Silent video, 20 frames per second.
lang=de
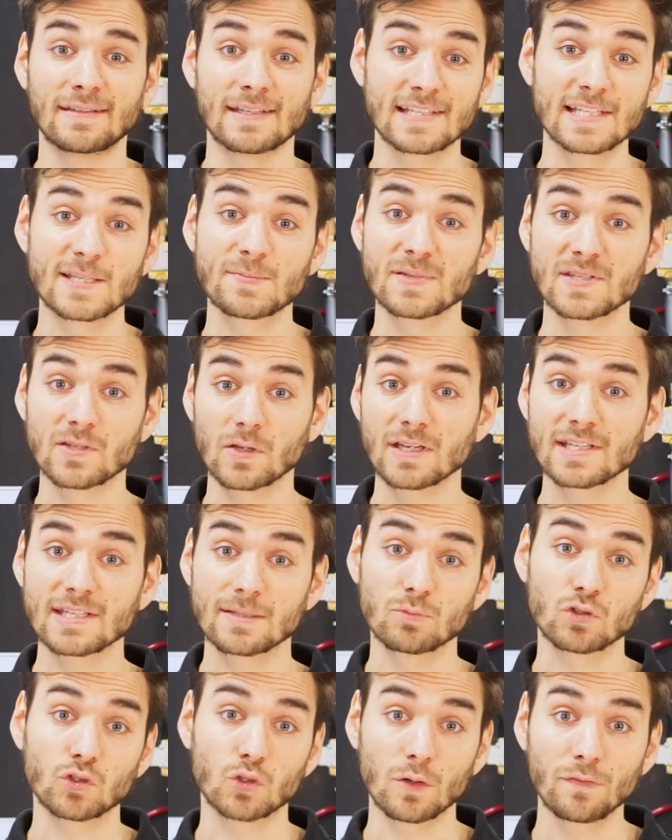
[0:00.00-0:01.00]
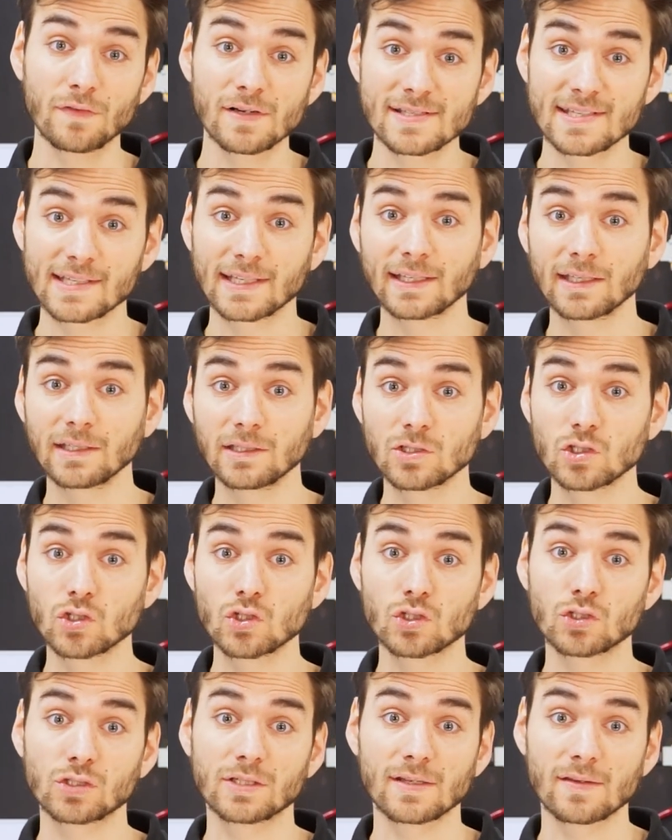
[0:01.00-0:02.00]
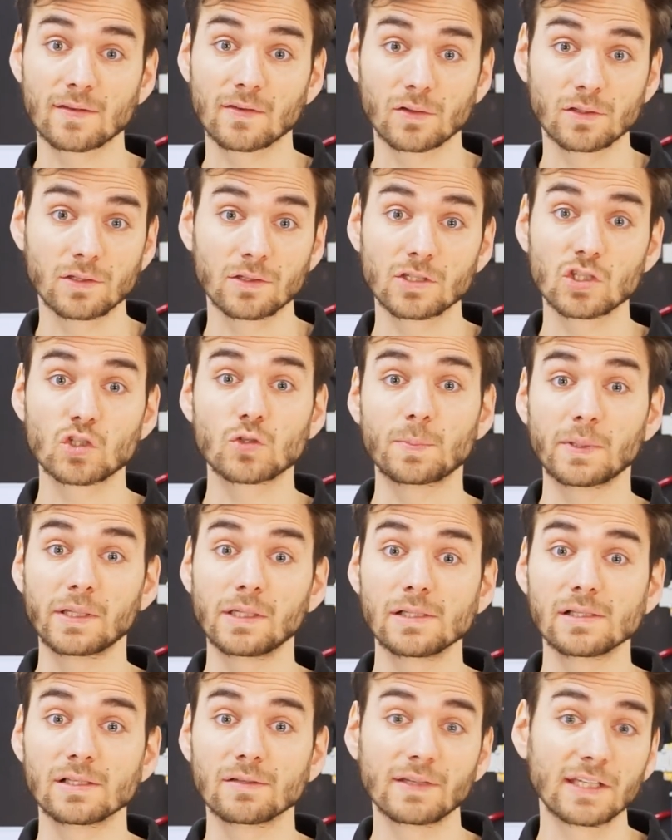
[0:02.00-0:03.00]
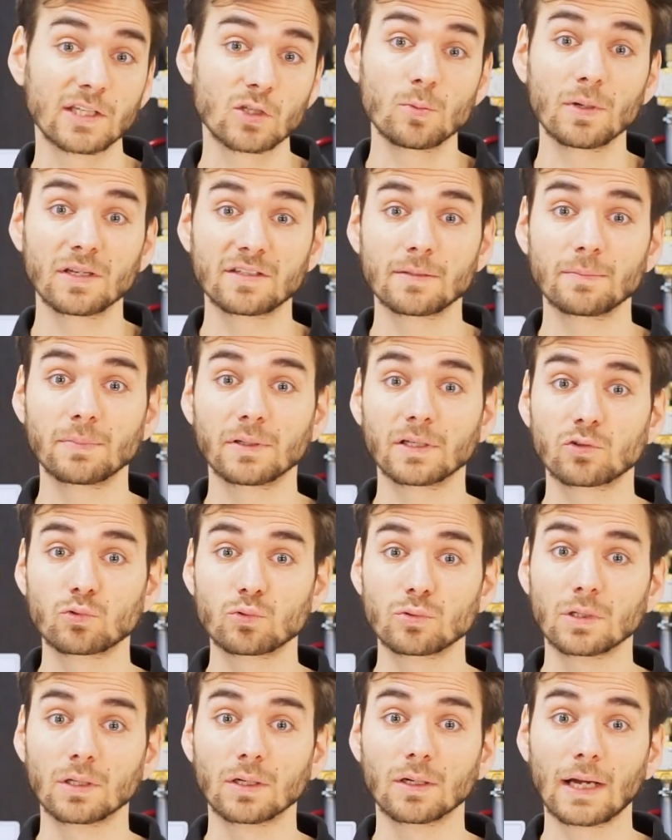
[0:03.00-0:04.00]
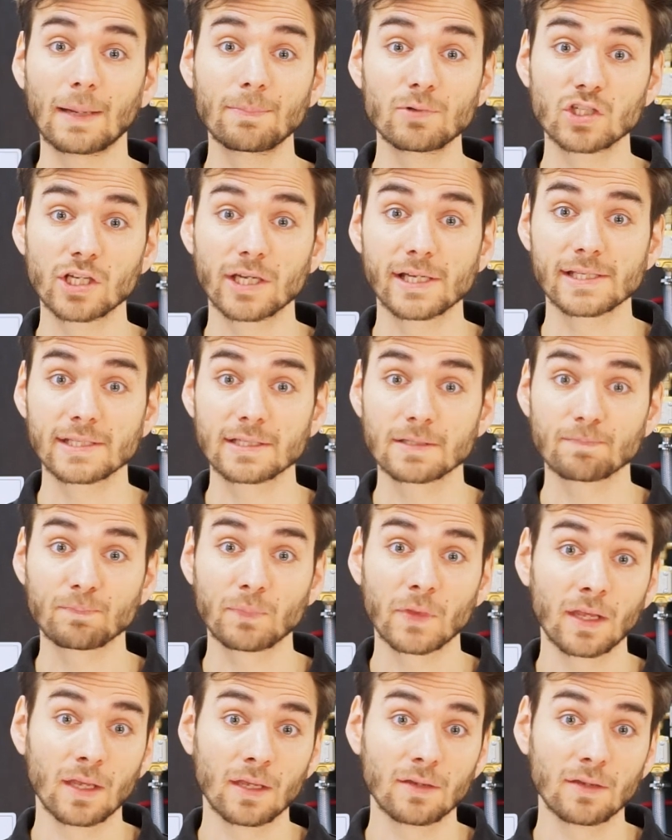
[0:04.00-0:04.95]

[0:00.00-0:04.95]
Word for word: Das ist besonders im Störfall sehr kritisch, denn sollte die Spindel wegen Übertemperatur abschalten,